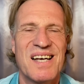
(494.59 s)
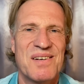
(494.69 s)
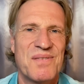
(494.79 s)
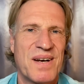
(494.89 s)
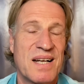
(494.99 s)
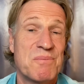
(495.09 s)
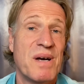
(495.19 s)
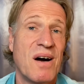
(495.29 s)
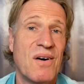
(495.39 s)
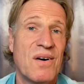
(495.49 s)
Man hat
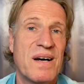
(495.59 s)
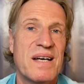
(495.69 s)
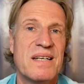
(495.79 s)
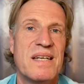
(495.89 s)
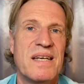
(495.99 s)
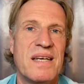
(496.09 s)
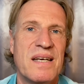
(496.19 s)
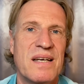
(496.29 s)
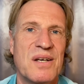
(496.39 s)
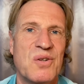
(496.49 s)
mir auch die
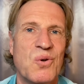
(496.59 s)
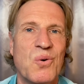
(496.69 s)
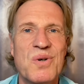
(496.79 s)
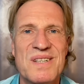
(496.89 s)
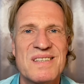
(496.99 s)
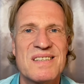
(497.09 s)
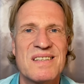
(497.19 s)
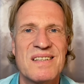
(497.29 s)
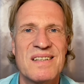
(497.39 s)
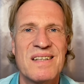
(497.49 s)

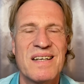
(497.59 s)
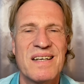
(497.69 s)
dunkelsten